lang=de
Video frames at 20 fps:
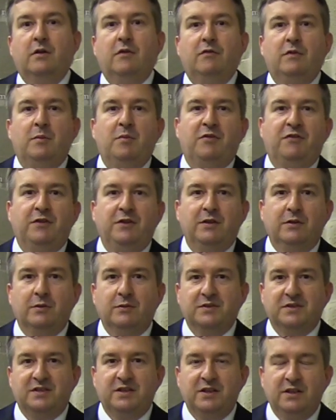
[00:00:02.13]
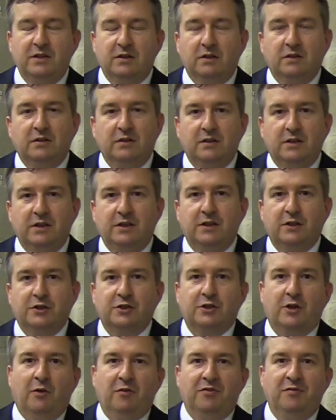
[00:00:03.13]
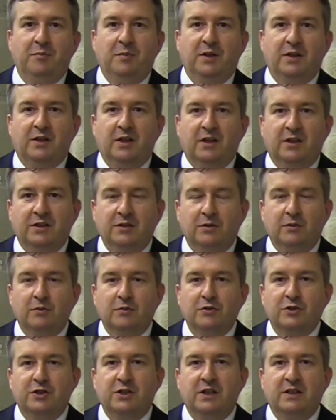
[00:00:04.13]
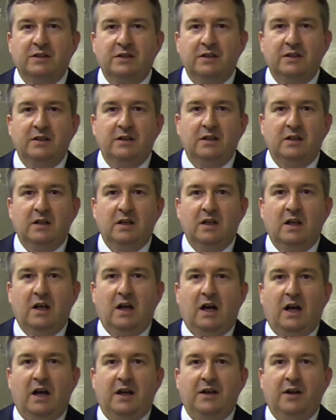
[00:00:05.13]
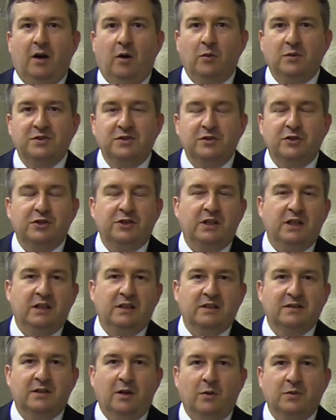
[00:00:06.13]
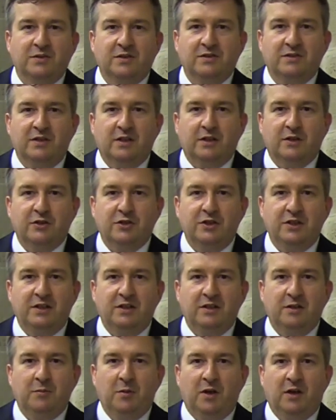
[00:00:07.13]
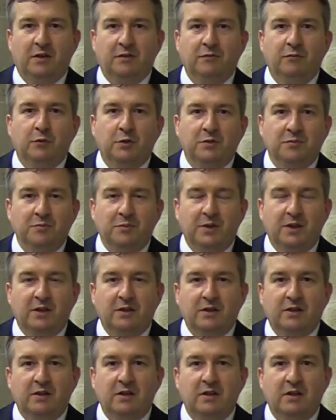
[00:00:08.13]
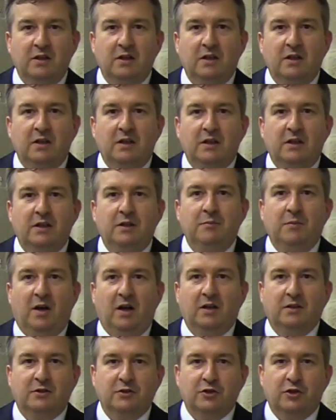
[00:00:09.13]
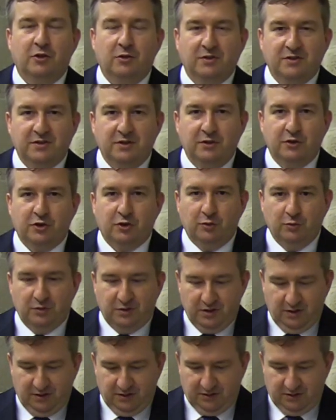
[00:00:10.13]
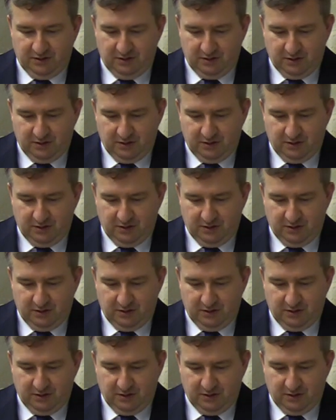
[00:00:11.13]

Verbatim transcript: Wir befinden uns hier in der Stauffenberg Erinnerungsstätte, einer Außenstelle des Hauses der Geschichte Baden-Württemberg im Alten Schloss in Stuttgart.